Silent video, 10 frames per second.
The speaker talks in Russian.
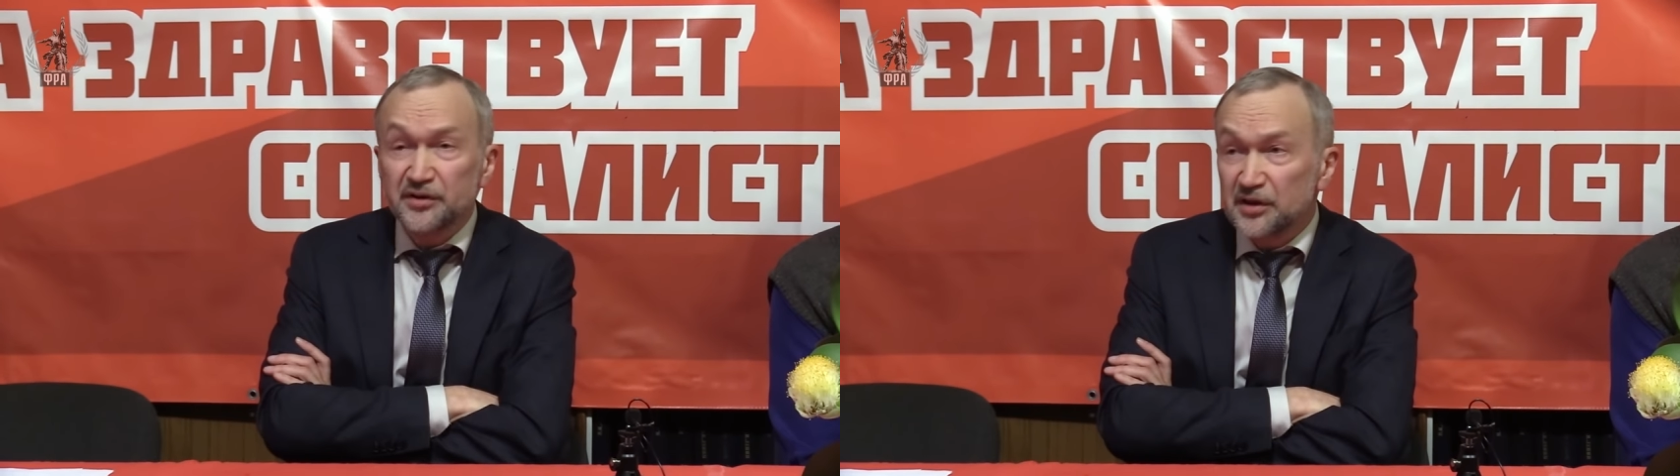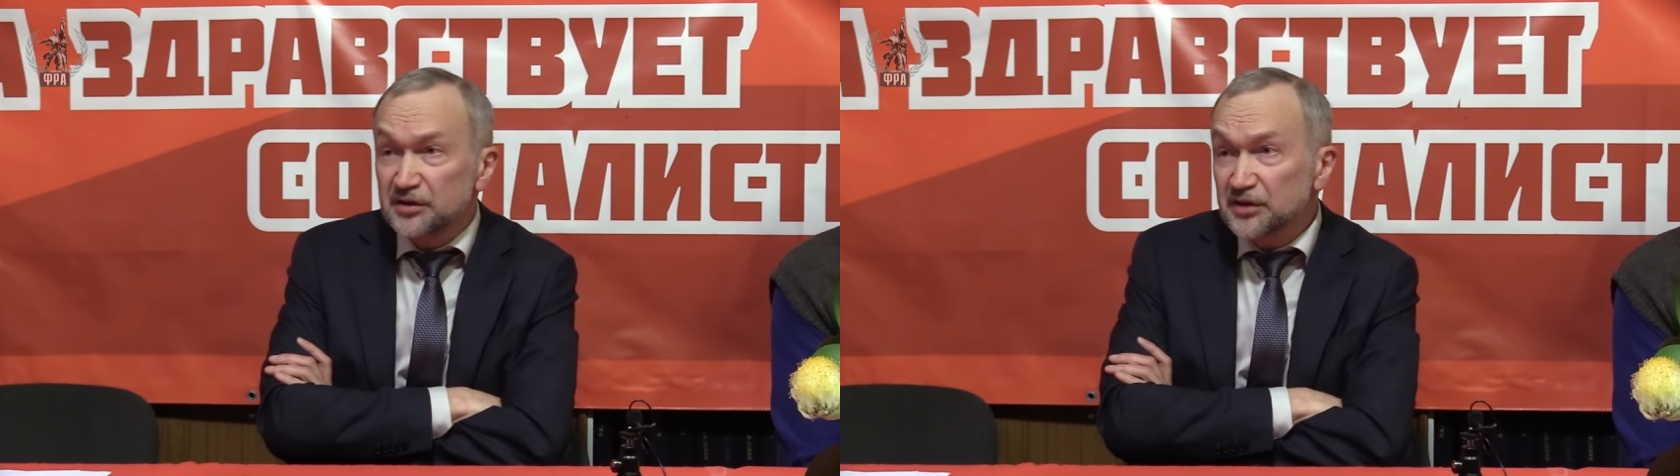
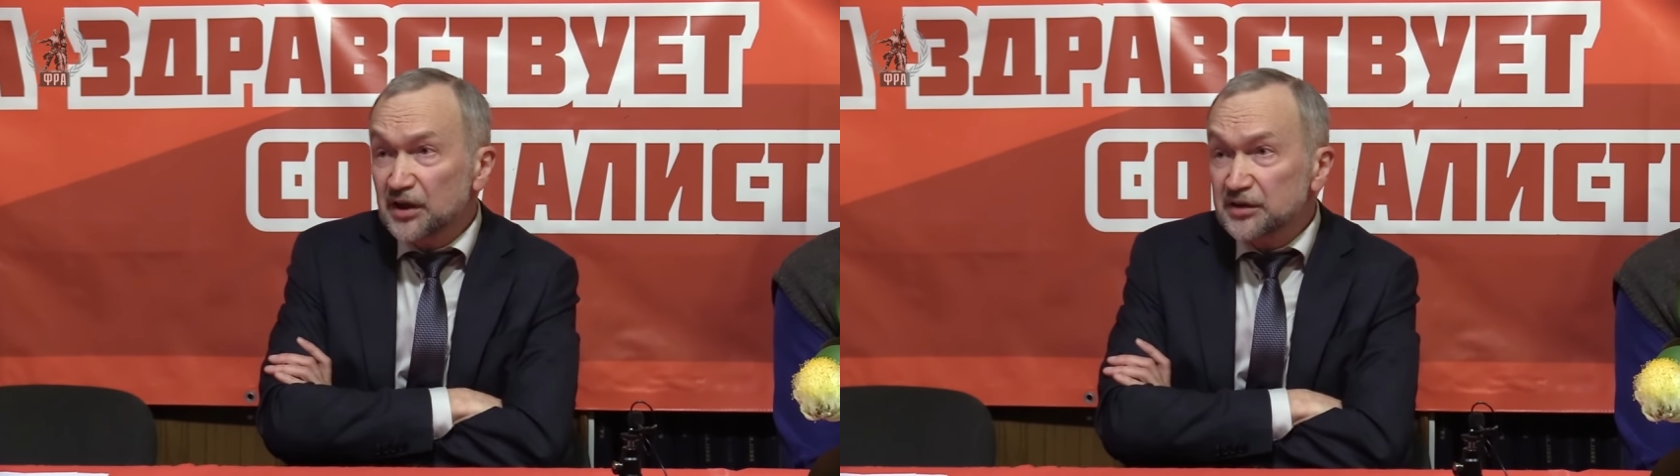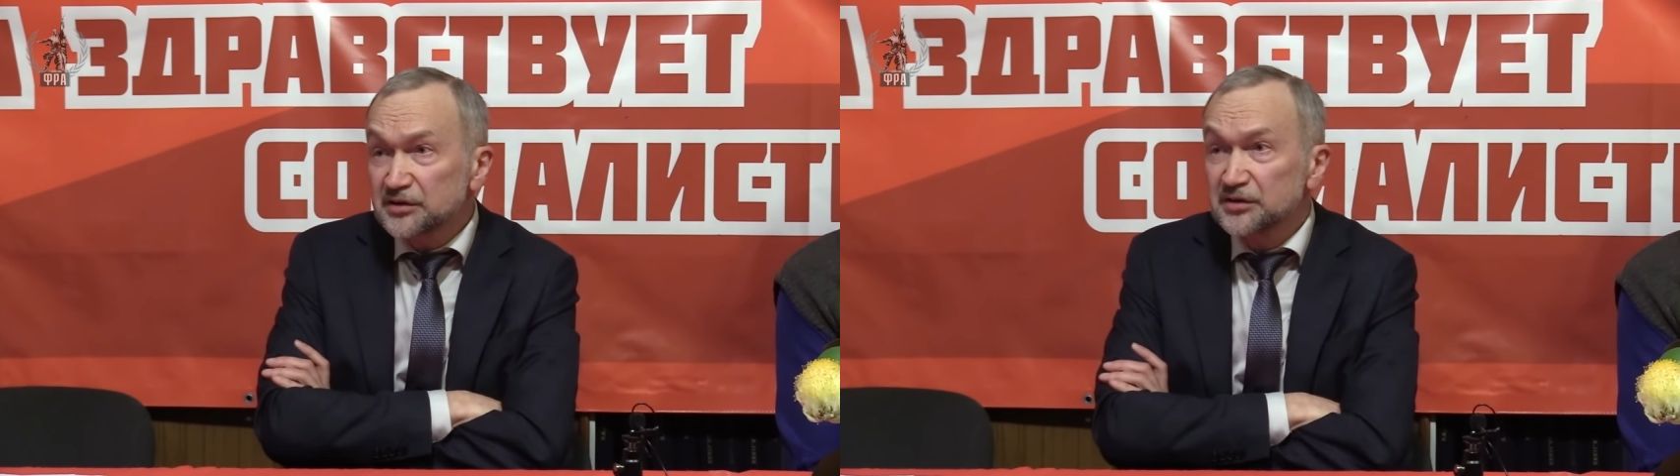
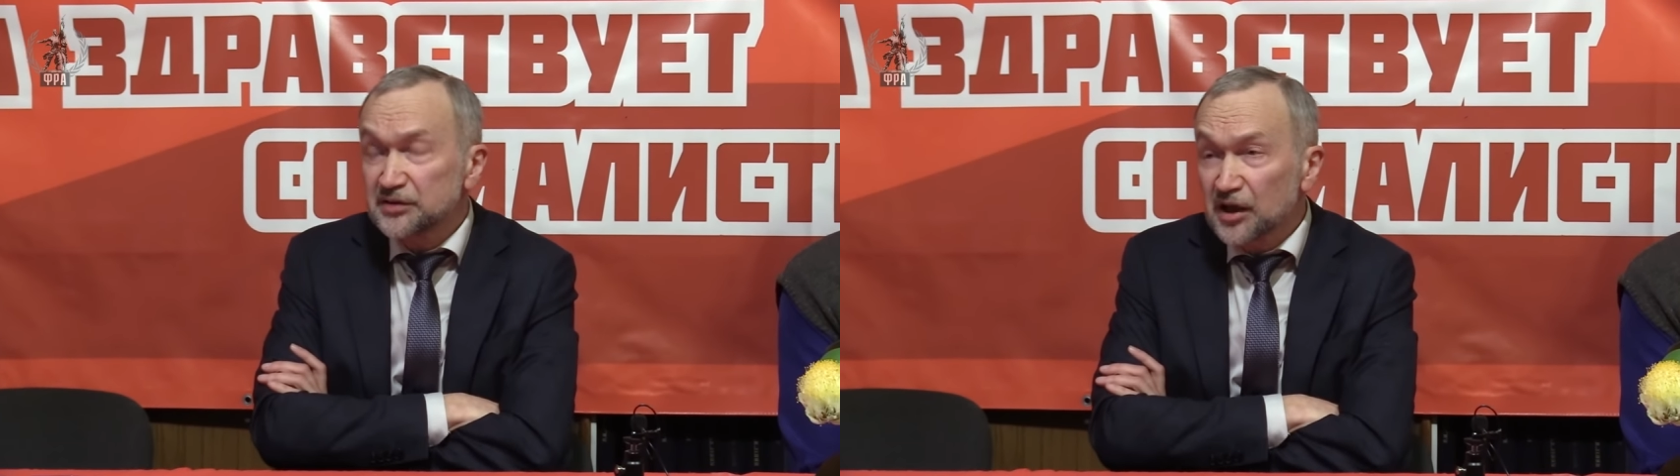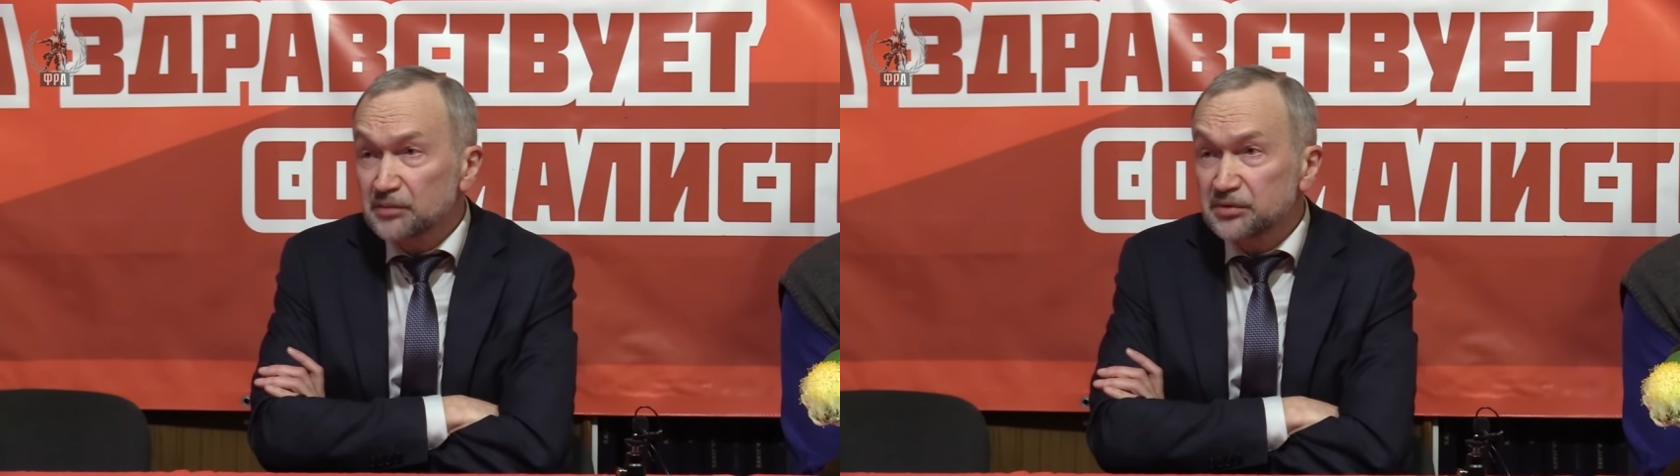индексации
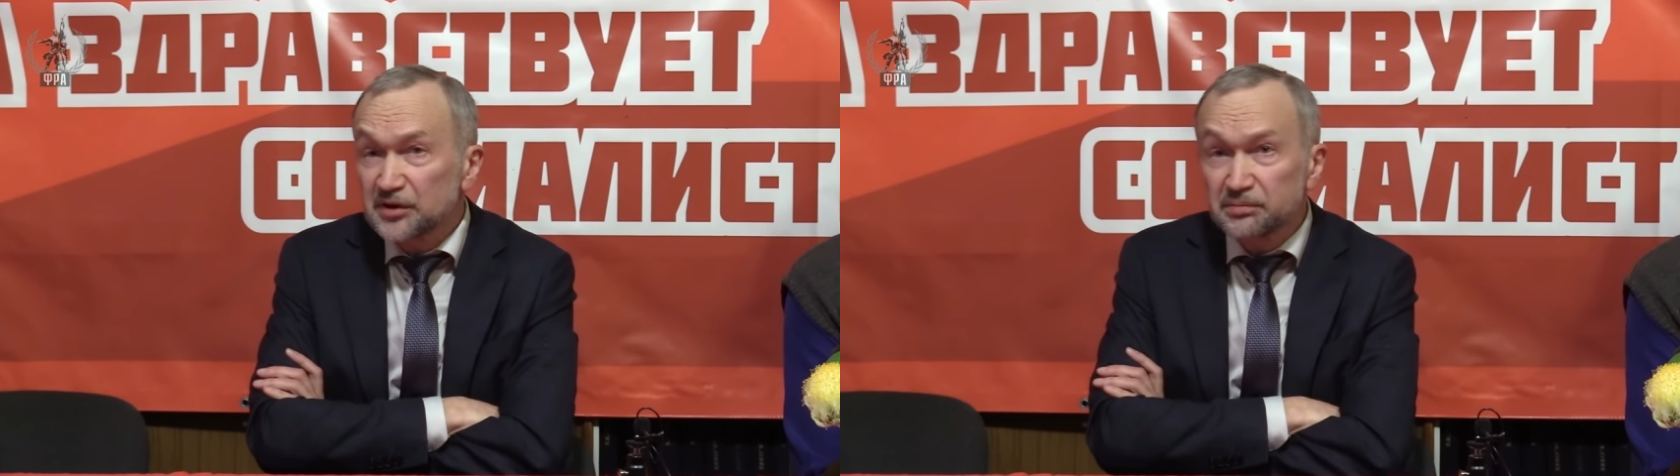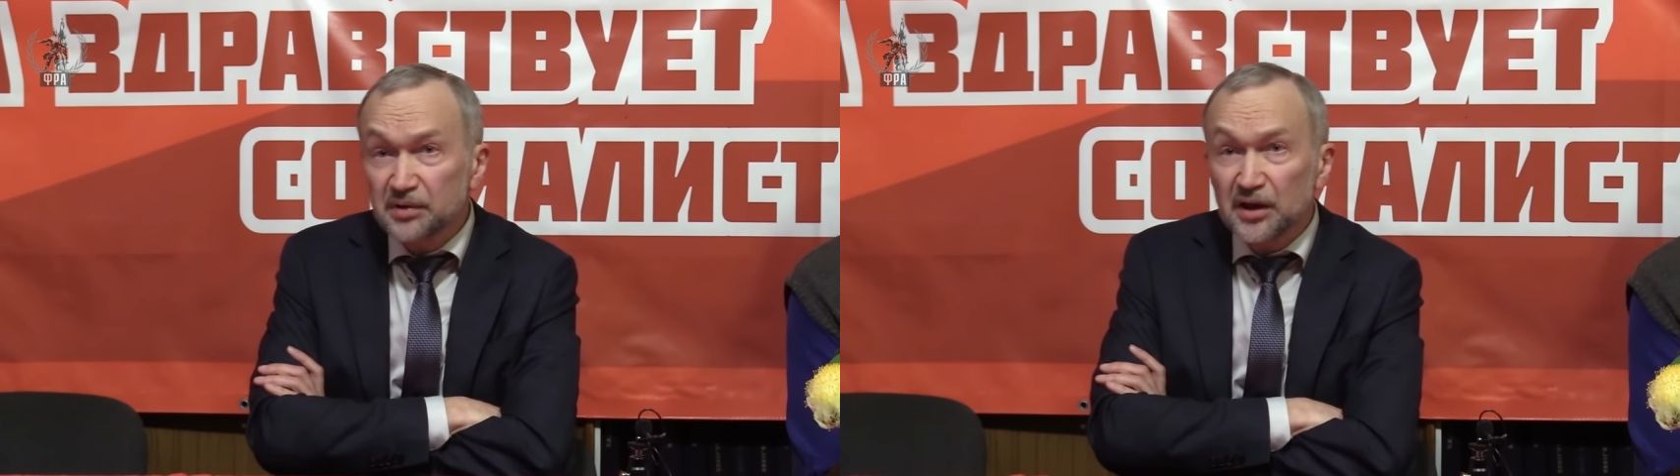
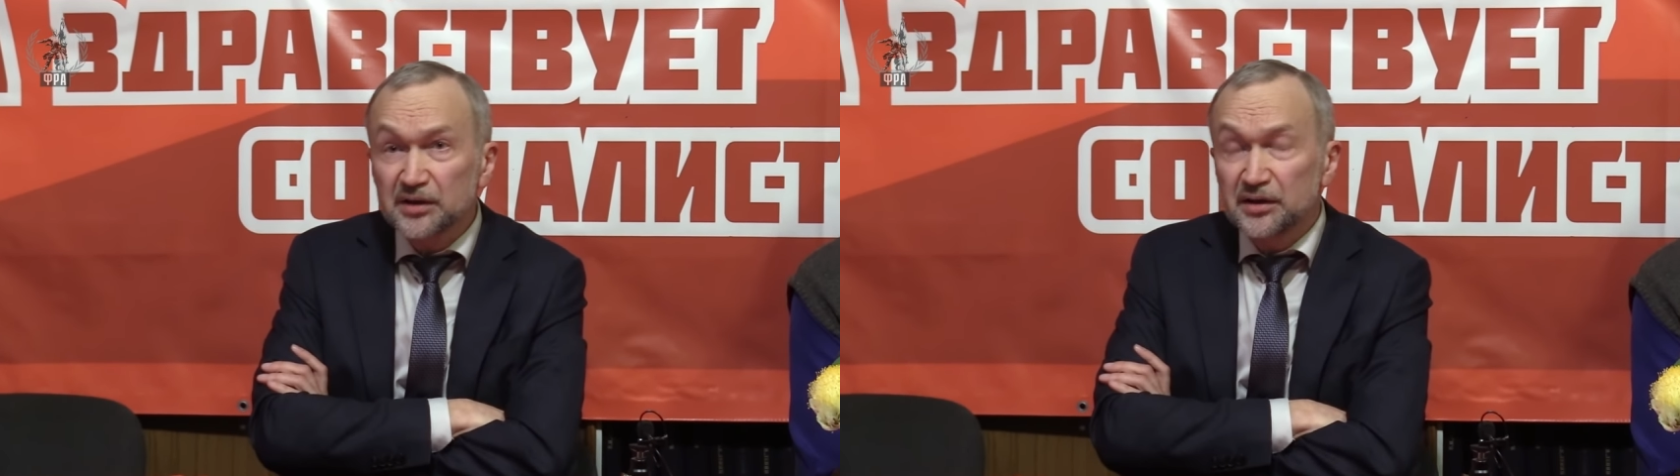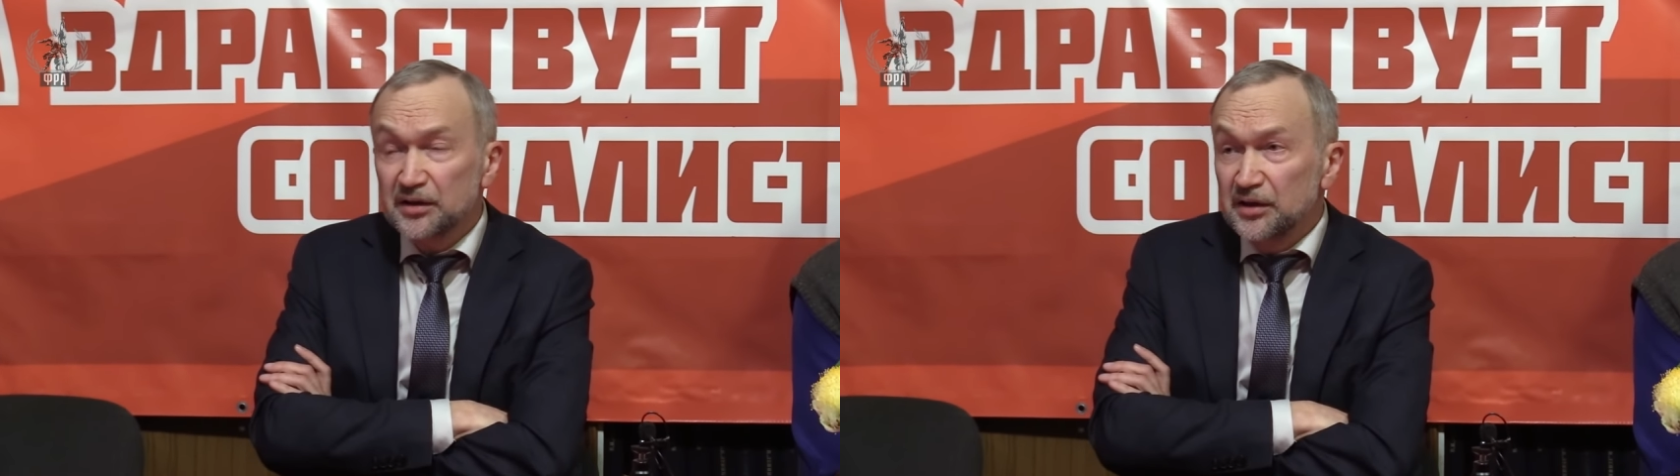заработной
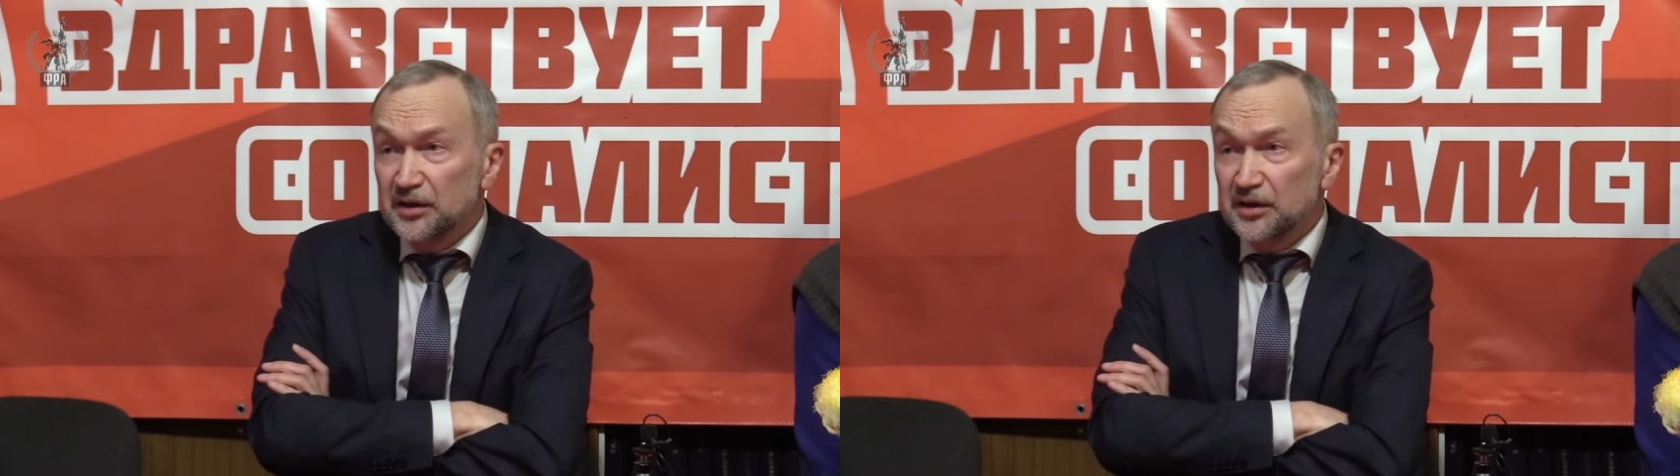платы,